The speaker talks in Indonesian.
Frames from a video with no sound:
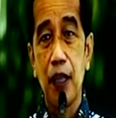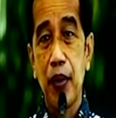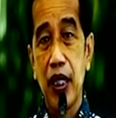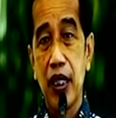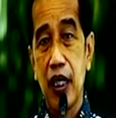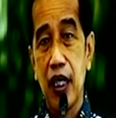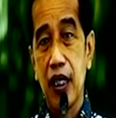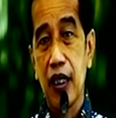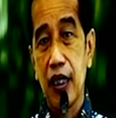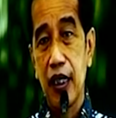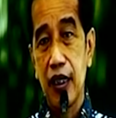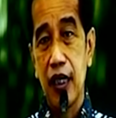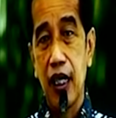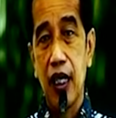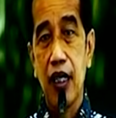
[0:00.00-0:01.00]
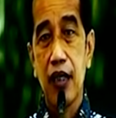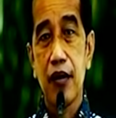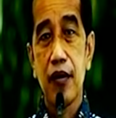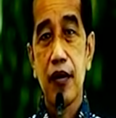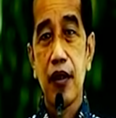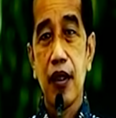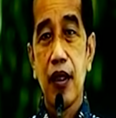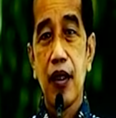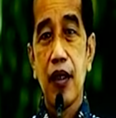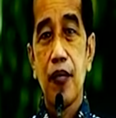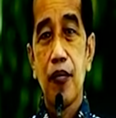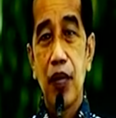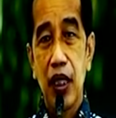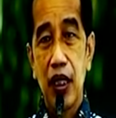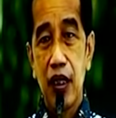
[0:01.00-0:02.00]
kepada kita.
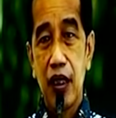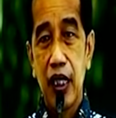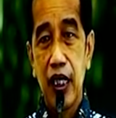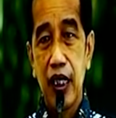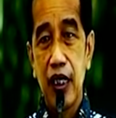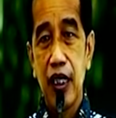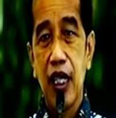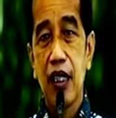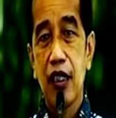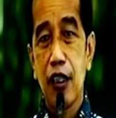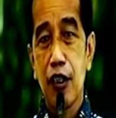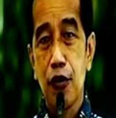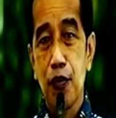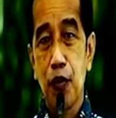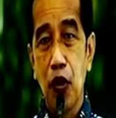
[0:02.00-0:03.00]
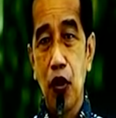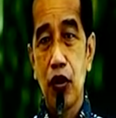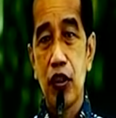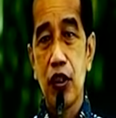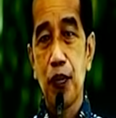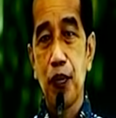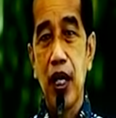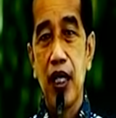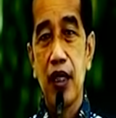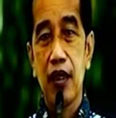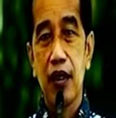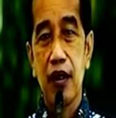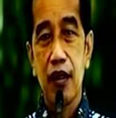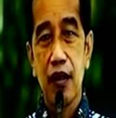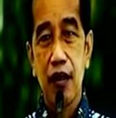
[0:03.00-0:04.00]
Pentingnya respon cepat,
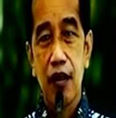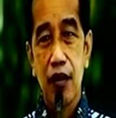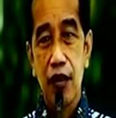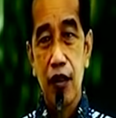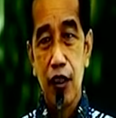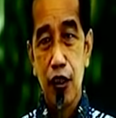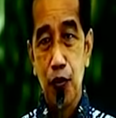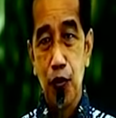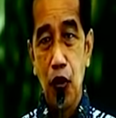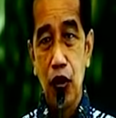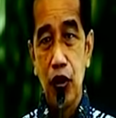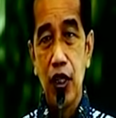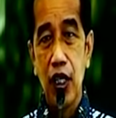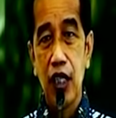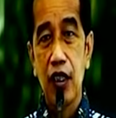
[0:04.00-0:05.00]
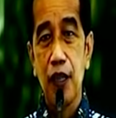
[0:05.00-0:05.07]
respon yang